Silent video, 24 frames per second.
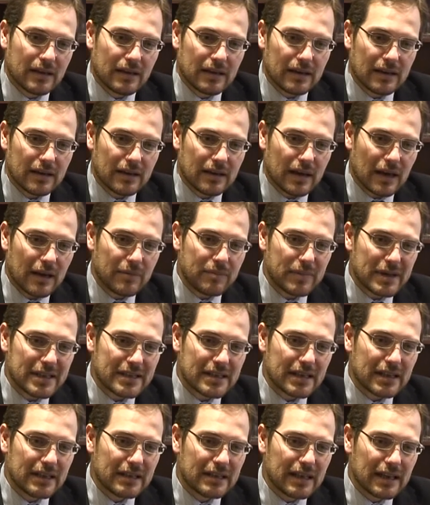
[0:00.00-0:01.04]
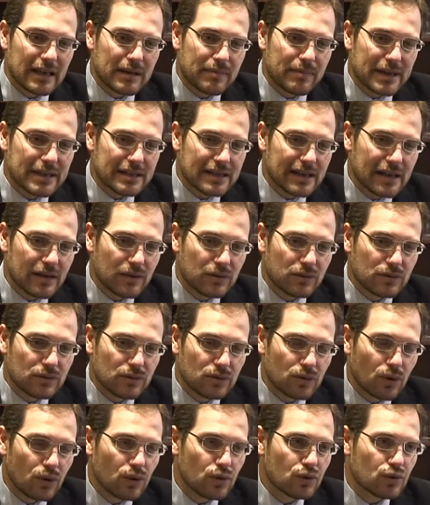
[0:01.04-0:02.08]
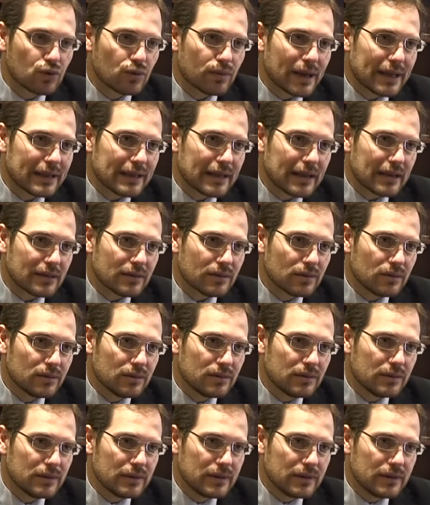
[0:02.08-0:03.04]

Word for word: eh, hay presidentes que pasaron todo su mandato,